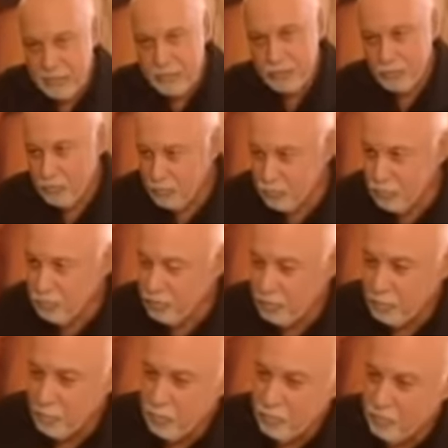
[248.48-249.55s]
entrevues
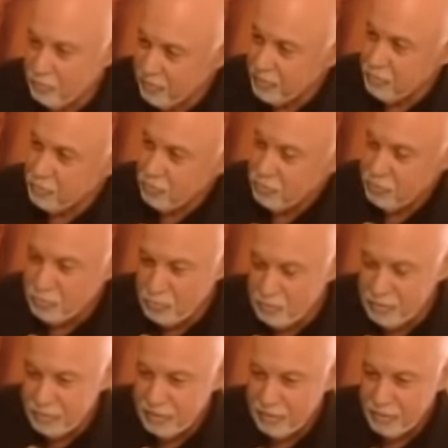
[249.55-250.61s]
comme on le fait
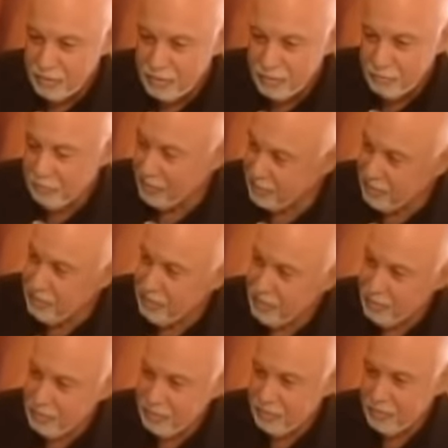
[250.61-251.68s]
aujourd'hui. Marquez que,
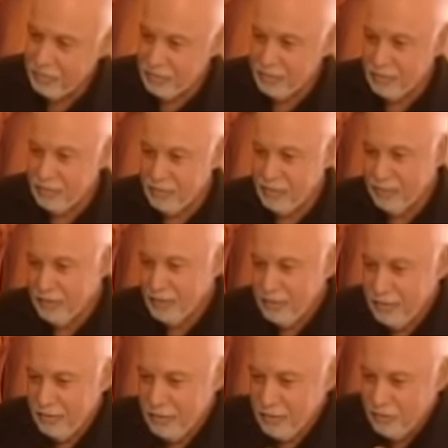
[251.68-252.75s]

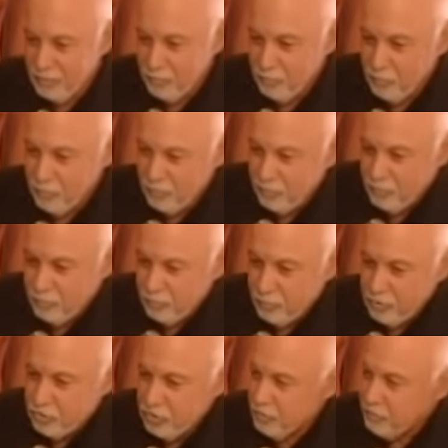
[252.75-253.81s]
que,
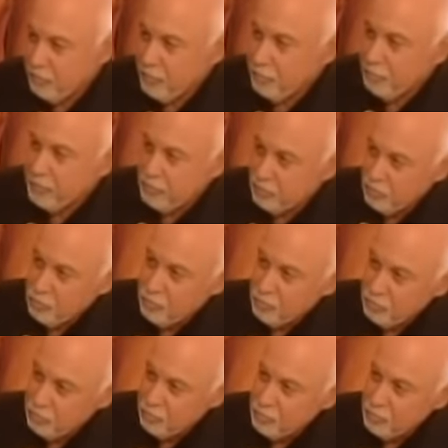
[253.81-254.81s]
moi, je le fais parce qu'on,